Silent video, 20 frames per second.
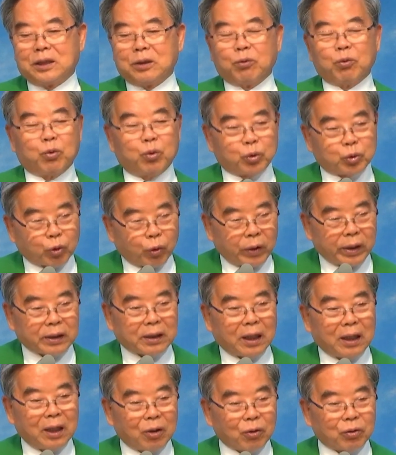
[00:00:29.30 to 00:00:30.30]
지금
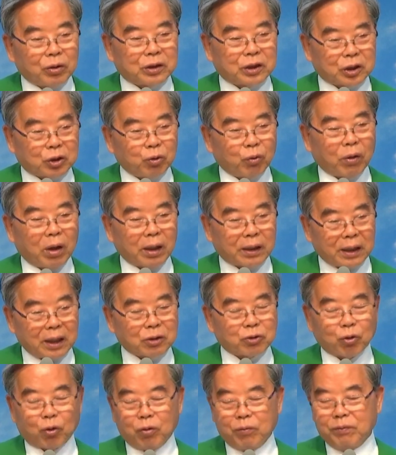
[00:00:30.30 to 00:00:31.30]
구조해달라고 신호가
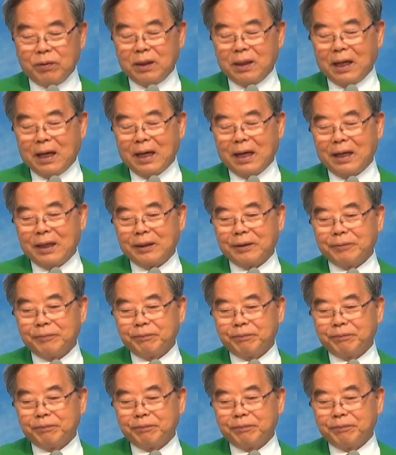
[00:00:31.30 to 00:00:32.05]
계속 옵니다.